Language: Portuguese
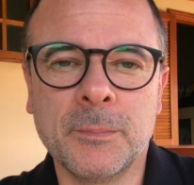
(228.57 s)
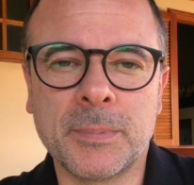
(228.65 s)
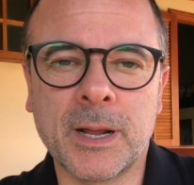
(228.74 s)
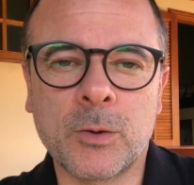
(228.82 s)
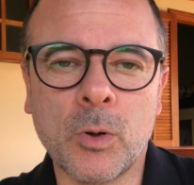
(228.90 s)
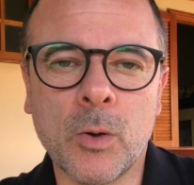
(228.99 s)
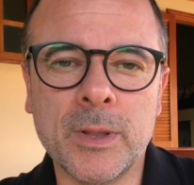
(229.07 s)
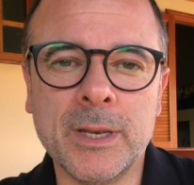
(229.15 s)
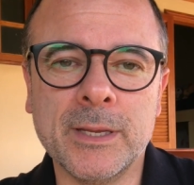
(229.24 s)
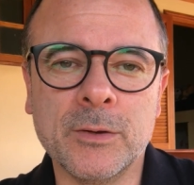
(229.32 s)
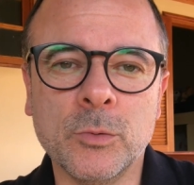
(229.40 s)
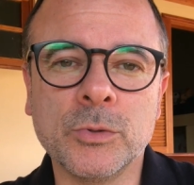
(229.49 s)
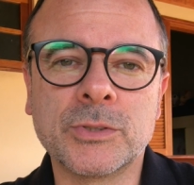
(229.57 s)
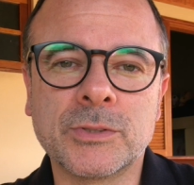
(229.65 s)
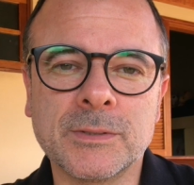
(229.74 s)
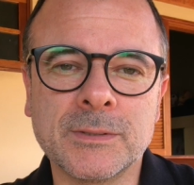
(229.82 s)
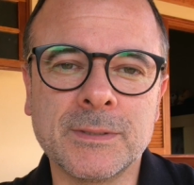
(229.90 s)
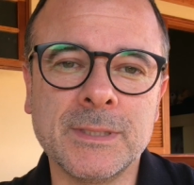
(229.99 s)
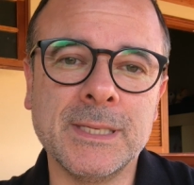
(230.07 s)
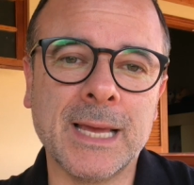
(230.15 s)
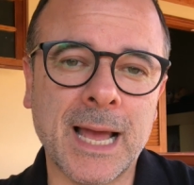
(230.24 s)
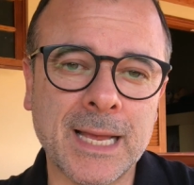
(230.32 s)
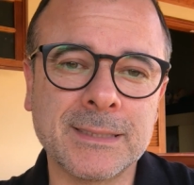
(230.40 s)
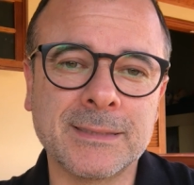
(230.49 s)
para a qual Ele os e
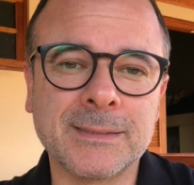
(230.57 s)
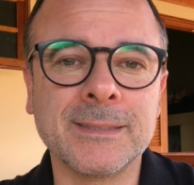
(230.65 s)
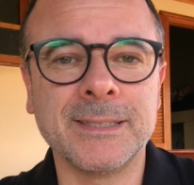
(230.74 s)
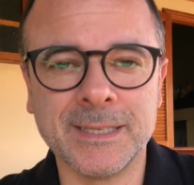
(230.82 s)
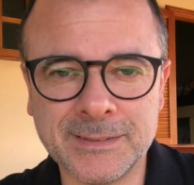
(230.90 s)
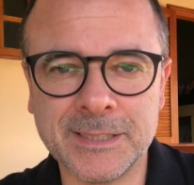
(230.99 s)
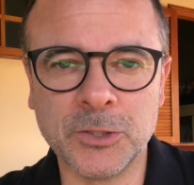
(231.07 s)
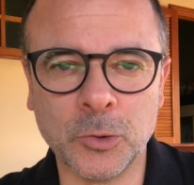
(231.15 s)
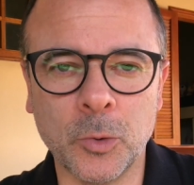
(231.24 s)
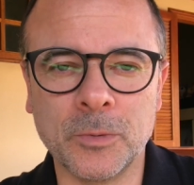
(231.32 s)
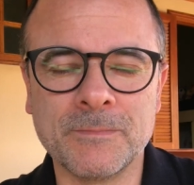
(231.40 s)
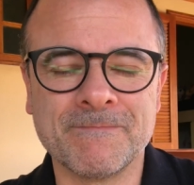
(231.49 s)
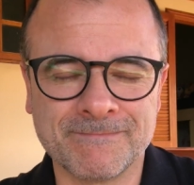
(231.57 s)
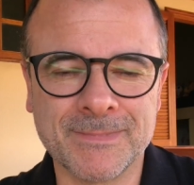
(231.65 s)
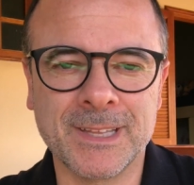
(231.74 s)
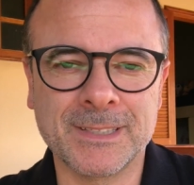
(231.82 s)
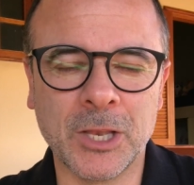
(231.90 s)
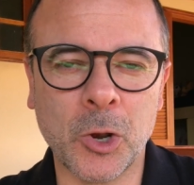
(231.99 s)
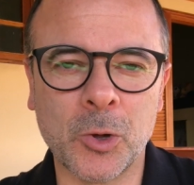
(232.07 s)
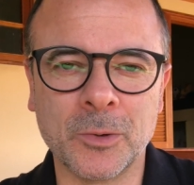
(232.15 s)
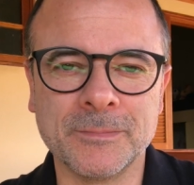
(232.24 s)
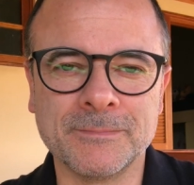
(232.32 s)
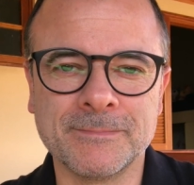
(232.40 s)
as designou. Até logo.